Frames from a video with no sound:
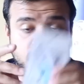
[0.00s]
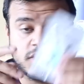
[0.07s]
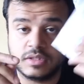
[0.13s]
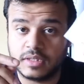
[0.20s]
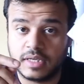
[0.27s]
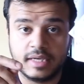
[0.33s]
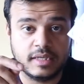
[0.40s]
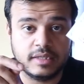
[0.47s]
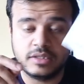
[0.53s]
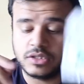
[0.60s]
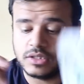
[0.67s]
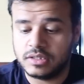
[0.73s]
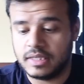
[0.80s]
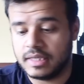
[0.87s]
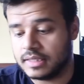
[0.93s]
بس غير
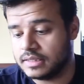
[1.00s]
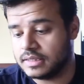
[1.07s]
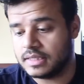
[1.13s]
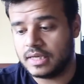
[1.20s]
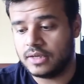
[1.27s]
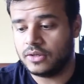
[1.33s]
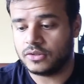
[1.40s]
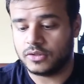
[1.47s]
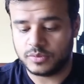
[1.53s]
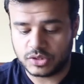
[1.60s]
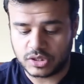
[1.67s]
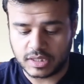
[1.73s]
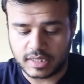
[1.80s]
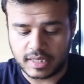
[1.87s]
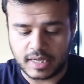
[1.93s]
الجلد حق الساعه وحطه
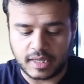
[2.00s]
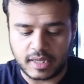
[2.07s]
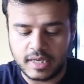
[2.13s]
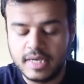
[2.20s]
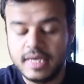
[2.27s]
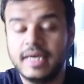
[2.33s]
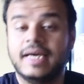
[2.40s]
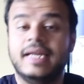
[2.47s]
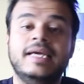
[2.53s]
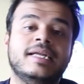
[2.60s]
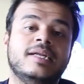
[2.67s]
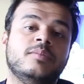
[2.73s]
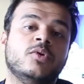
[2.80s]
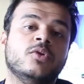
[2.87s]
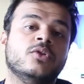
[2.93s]
بالشكل هذا
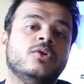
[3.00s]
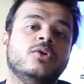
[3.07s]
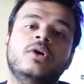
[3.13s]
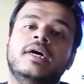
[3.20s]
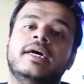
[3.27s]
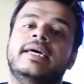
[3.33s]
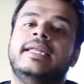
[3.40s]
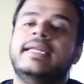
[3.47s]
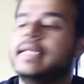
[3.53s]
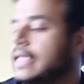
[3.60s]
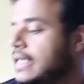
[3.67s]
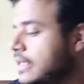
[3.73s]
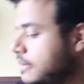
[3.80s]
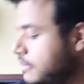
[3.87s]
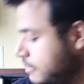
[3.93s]
الحين الموضوع
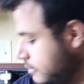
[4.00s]
اللي